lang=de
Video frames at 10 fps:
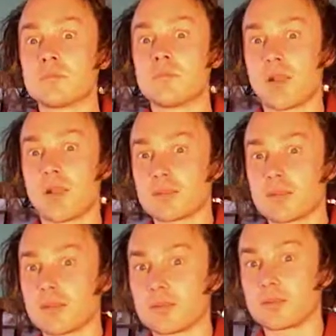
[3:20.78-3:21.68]

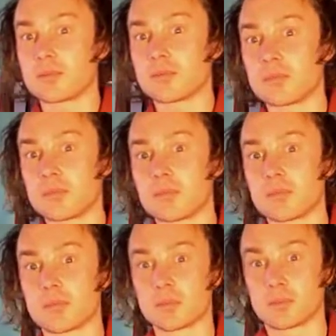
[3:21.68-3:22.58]
verlasse
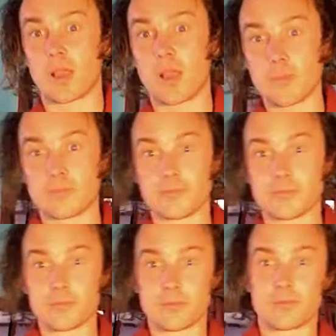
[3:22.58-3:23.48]
und zu
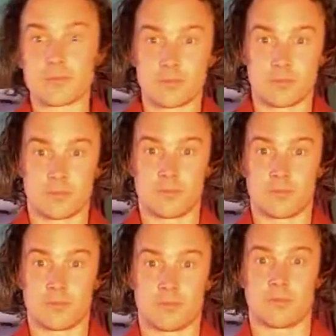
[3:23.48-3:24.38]
einem
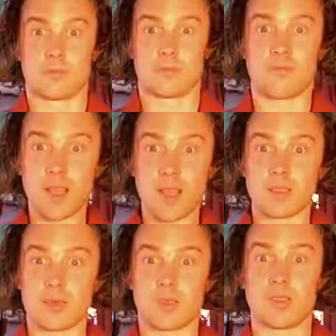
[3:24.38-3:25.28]

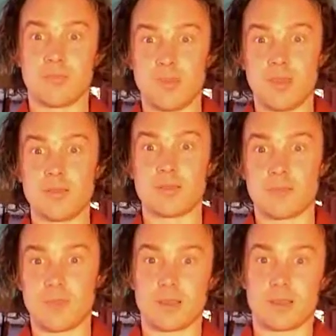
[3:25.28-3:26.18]
wahrgenommenen
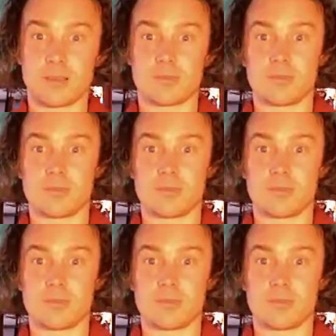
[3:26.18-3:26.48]
Wesen werde,